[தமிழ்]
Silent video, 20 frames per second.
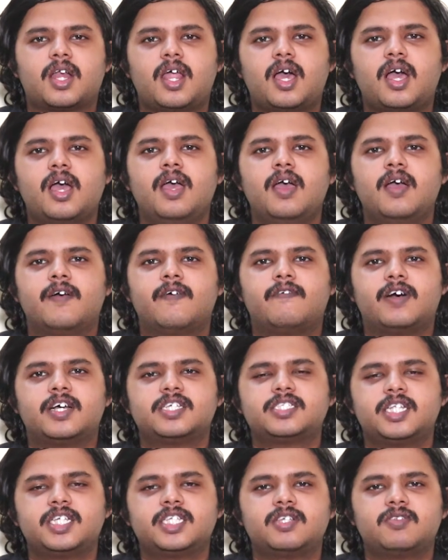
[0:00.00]
பார்க்கலாம்
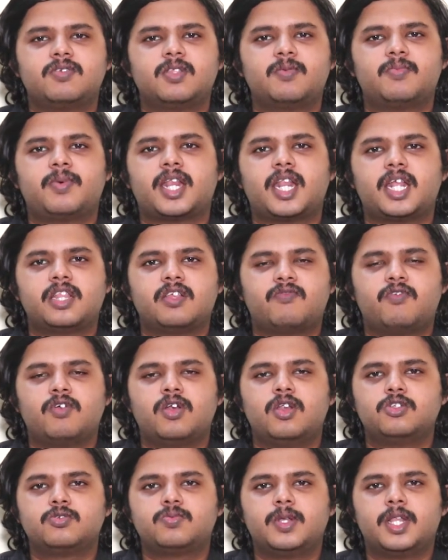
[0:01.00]
ஃபஸ்ட் ரீசன் வந்து பார்த்தீங்கன்னா இந்த
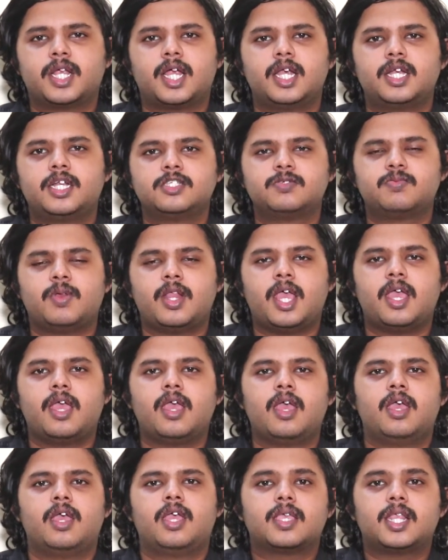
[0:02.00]
ஃபோனில் யூஸ் பண்ணியிருக்க டிஸ்பிளே
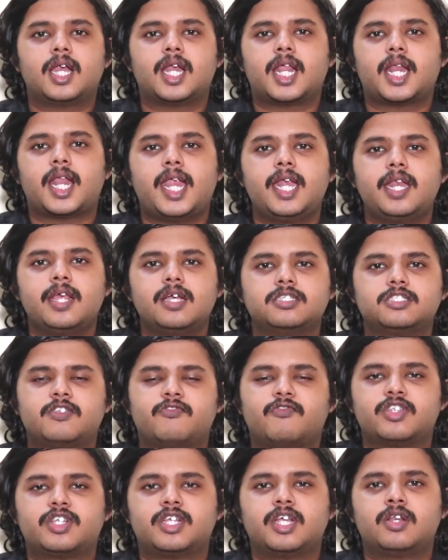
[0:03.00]
என்னோட நைன்டி
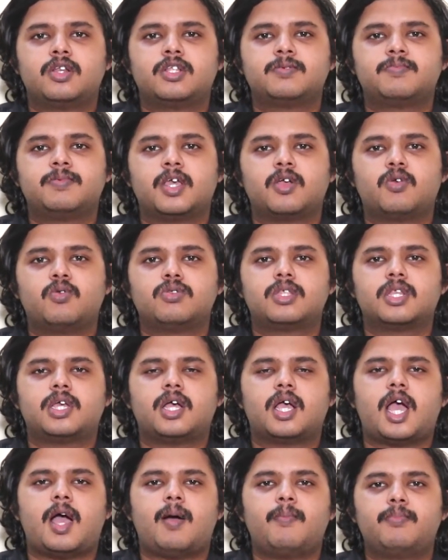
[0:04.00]
ஹெச் ஷேட் டிஸ்பிளே
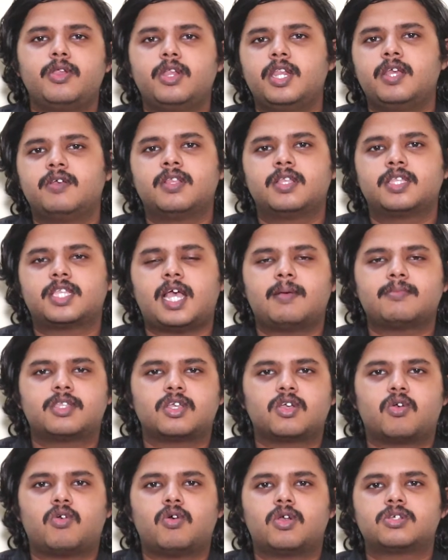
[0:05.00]
கொடுத்துருக்காங்க அப்படின்னு வந்து
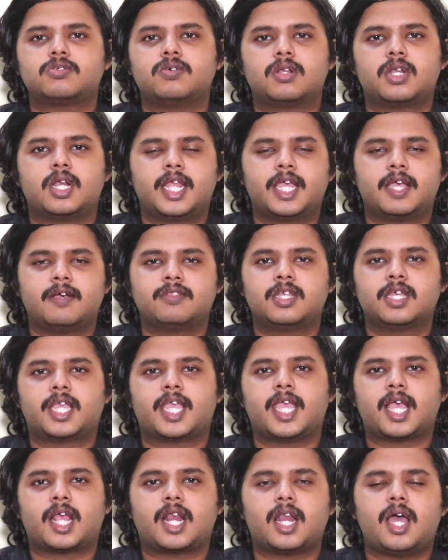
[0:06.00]
சாம்சங் குறை சொல்கிறேன் நீங்கள் வந்து
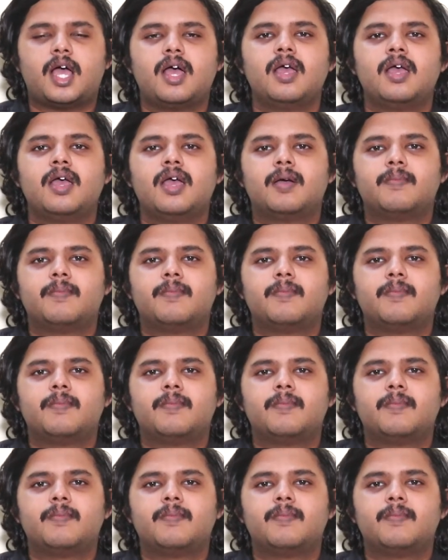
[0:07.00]
கேட்கலாம்